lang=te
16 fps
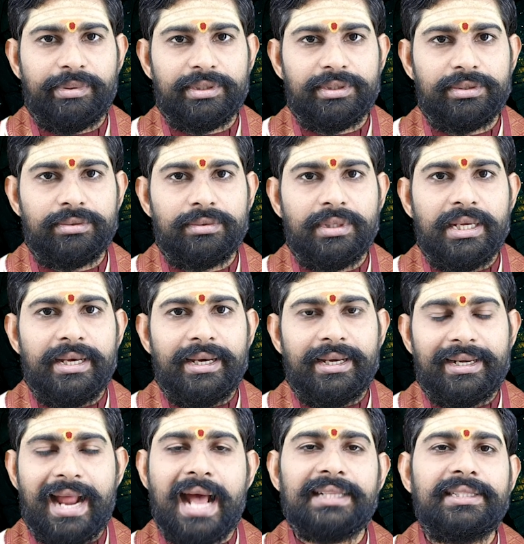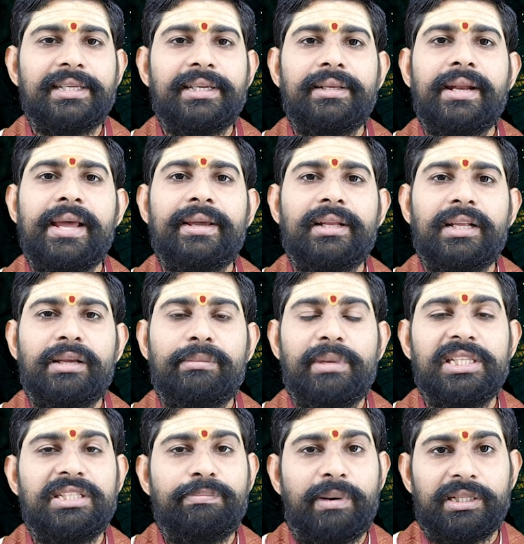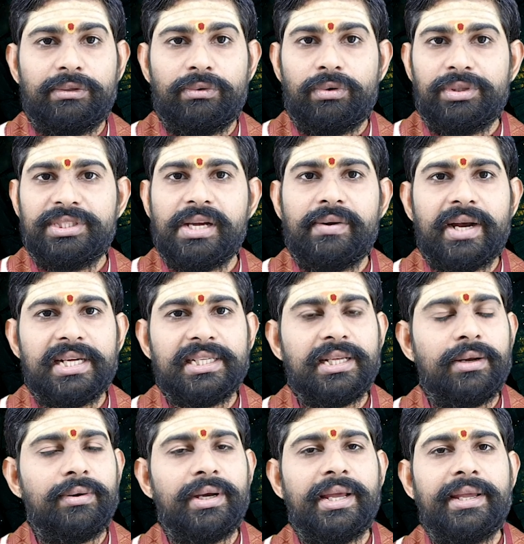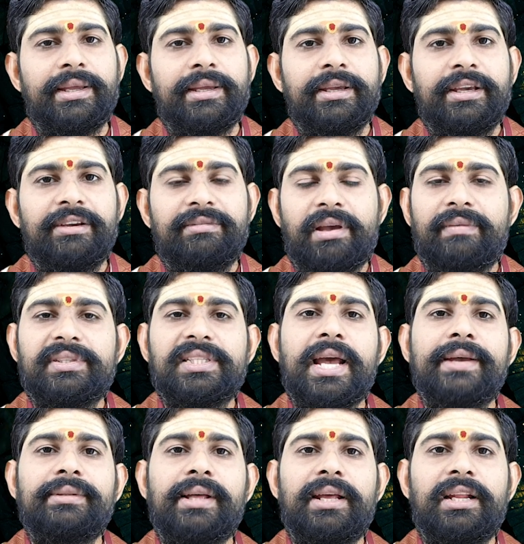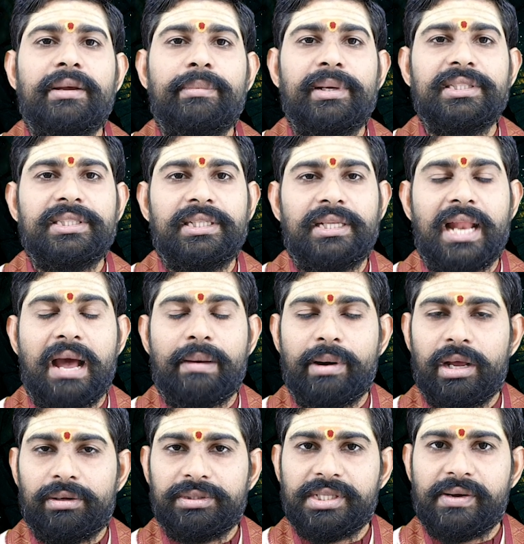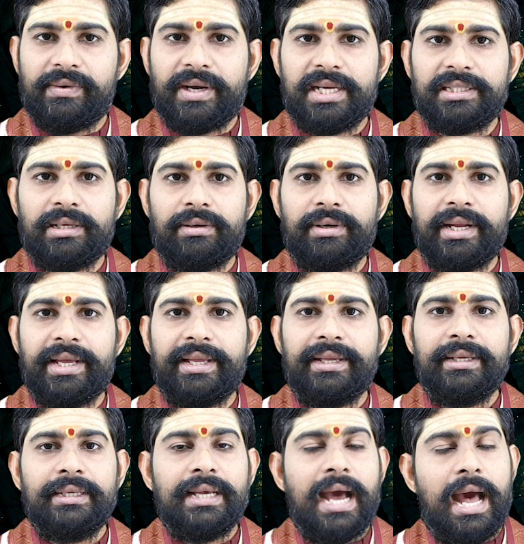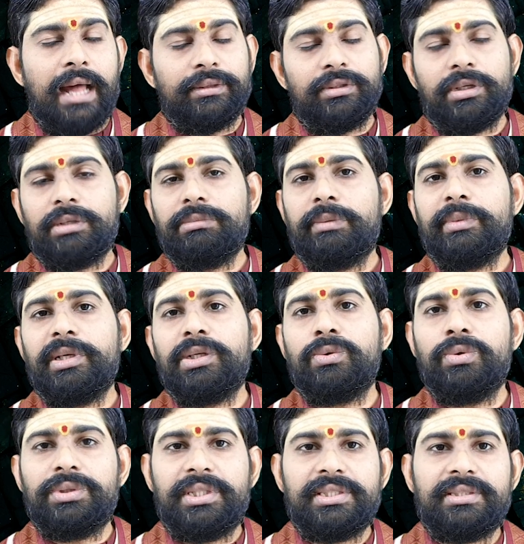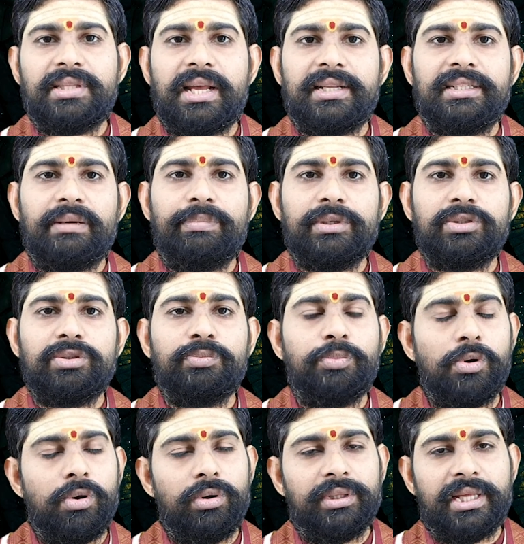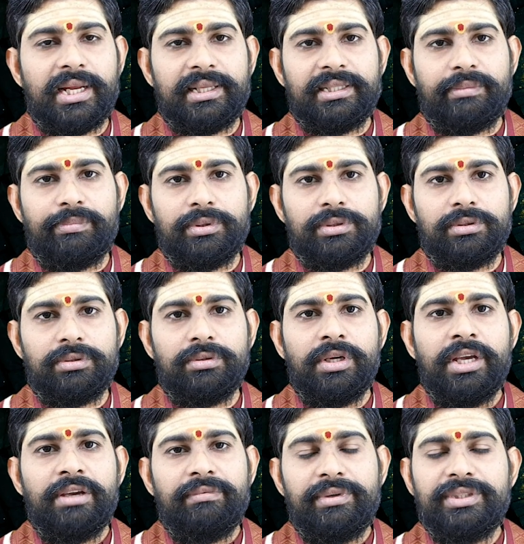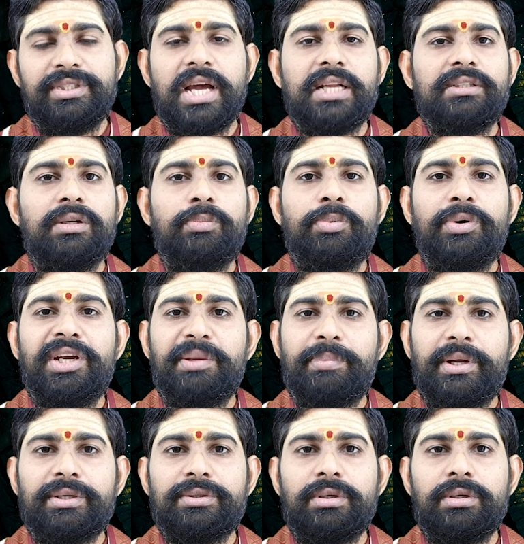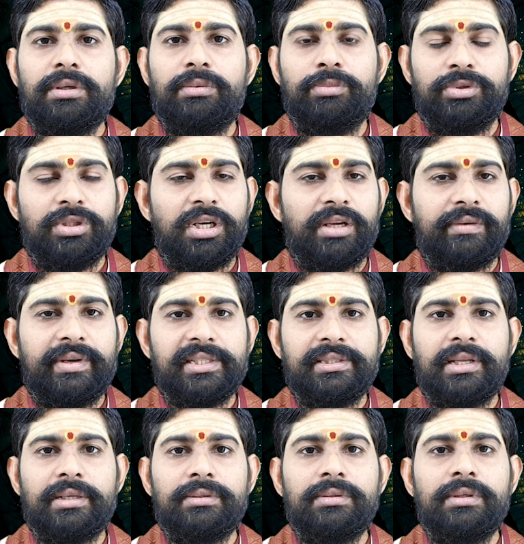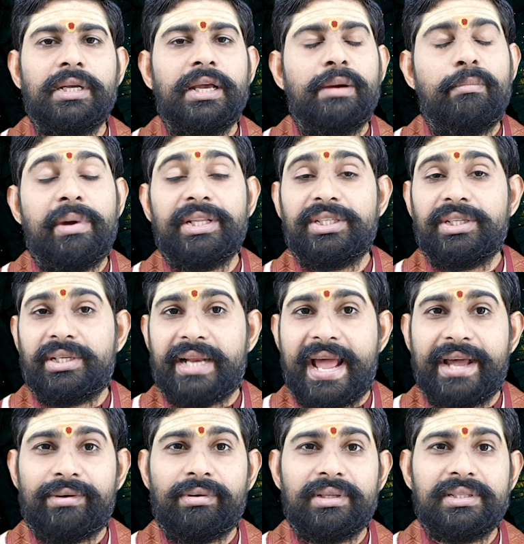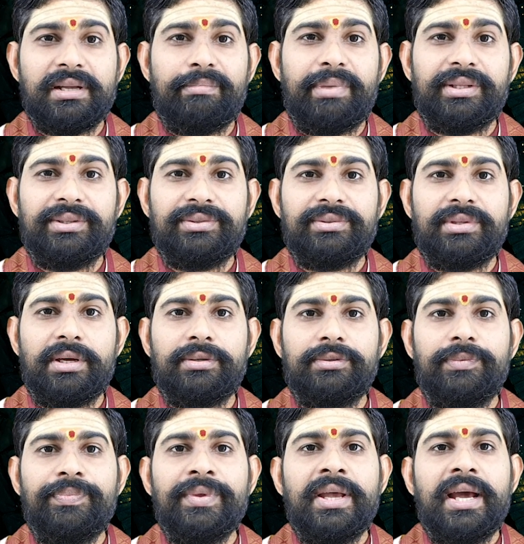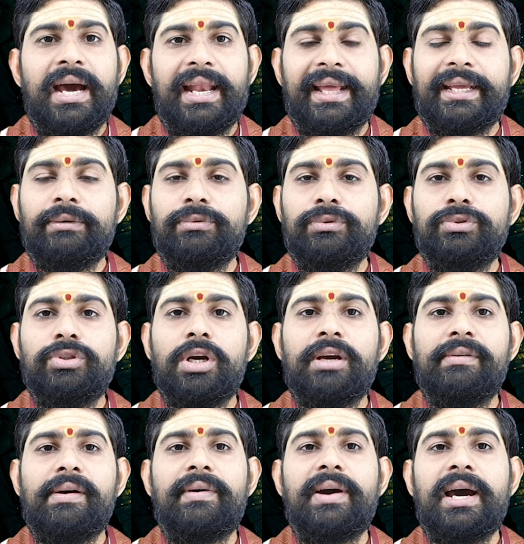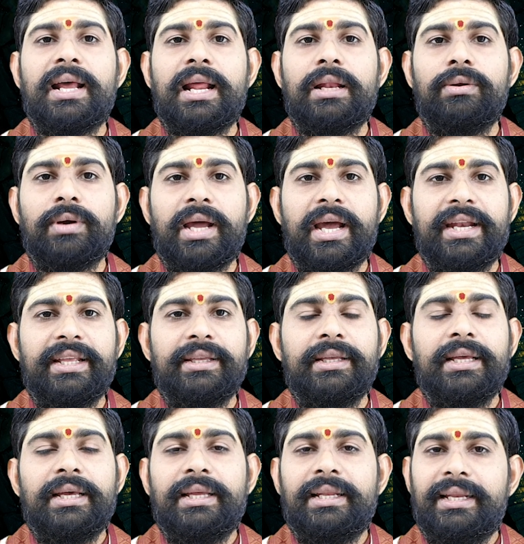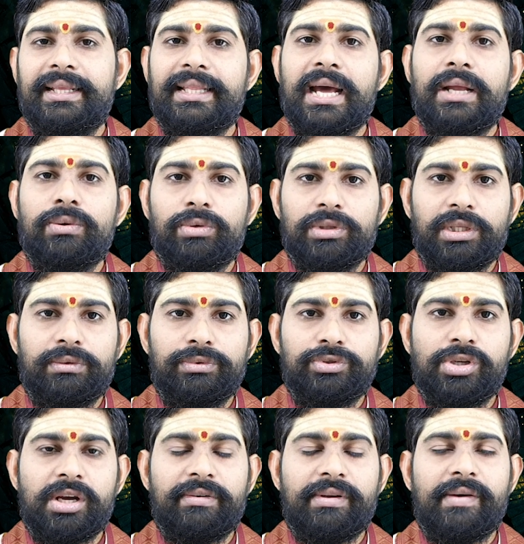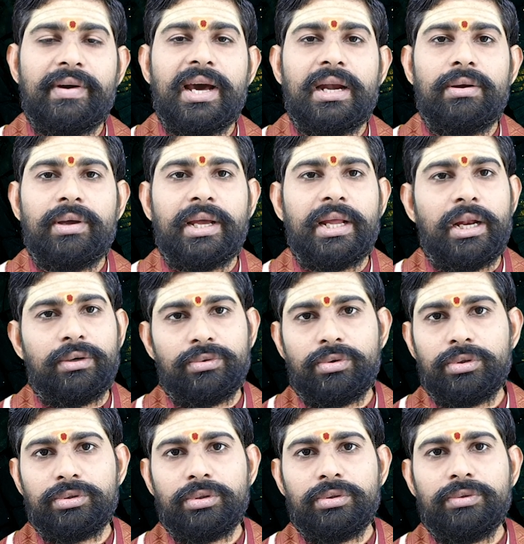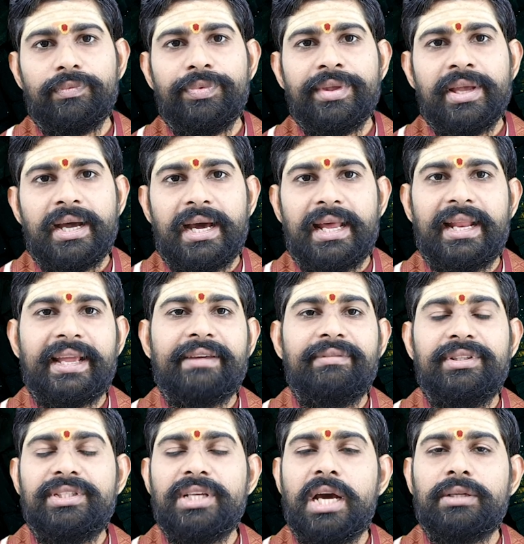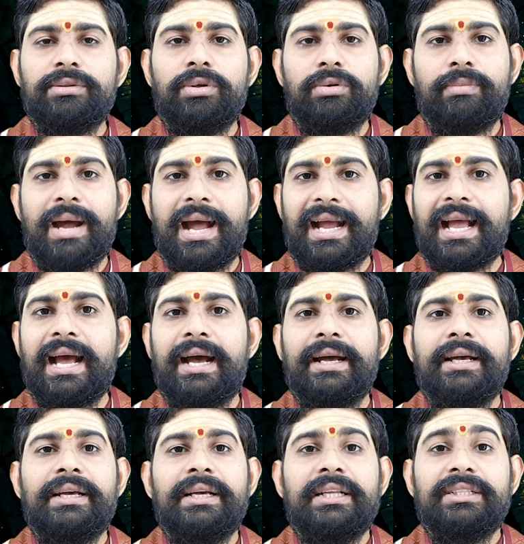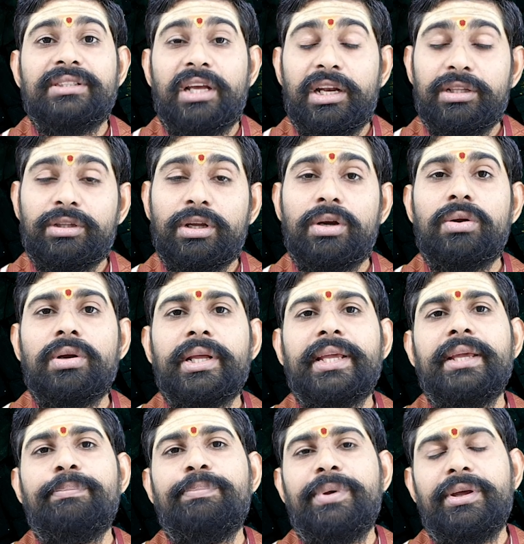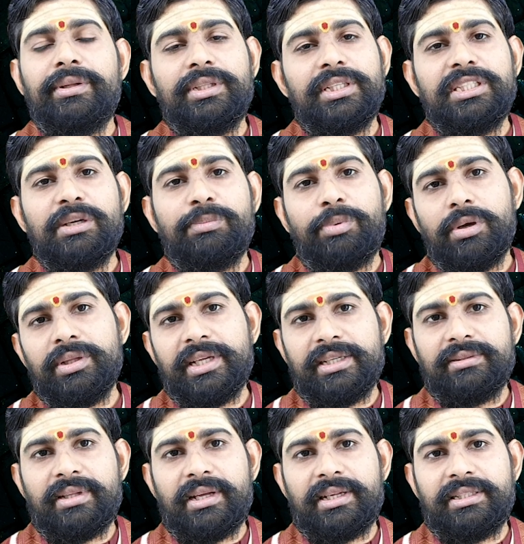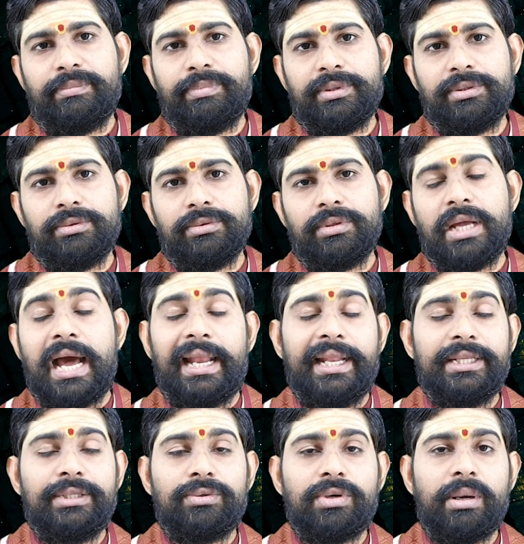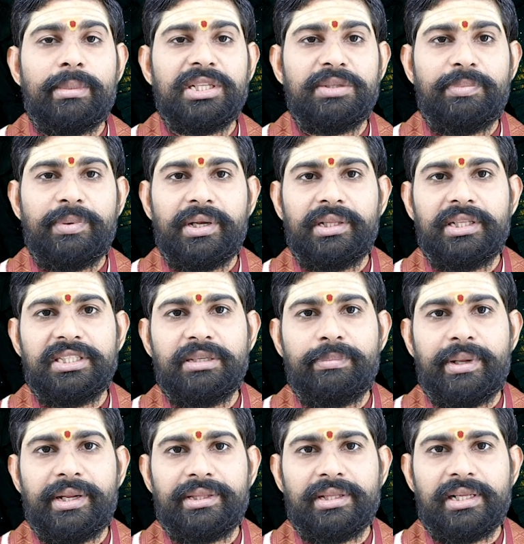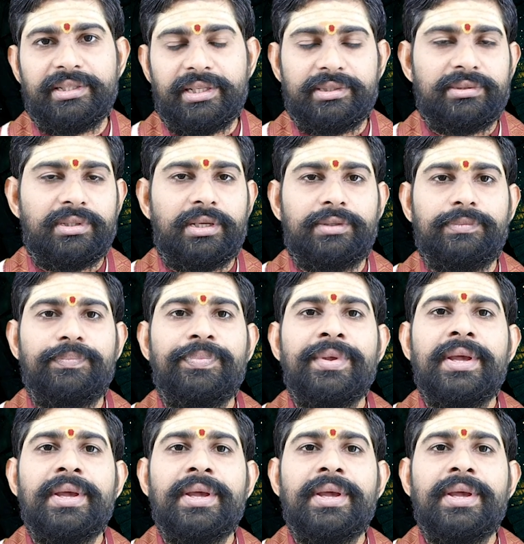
చెప్పచ్చు రాజకీయ నాయకులకి మంచి పదవులు వచ్చే అవకాశాలు ఉన్నాయి వ్యవసాయదారులకి మంచి లాభాలు వచ్చే అవకాశాలు ఉన్నాయి అందరూ మిమ్మల్ని గుర్తిస్తారని చెప్పచ్చు పోగొడతారని చెప్పచ్చు విద్యార్థులు పోటీ పరీక్షల్లో ముందడుగు వేస్తారు మంచి ర్యాంకులు సంపాదిస్తారు అలాగే ఉద్యోగ వ్యవహారాల్లో కానీ లేదా నూతన ఉద్యోగ వ్యవహారాల్లో కానీ అనుకూడతలు అలాగే విద్యార్థులు బాగా తల్లిదండ్రులకి పేరు తెచ్చే పనులు చేస్తారని చెప్పచ్చు కాలేజీకి కూడా మంచి పేర్లు తెచ్చే ప్రయత్నాలు చేస్తారు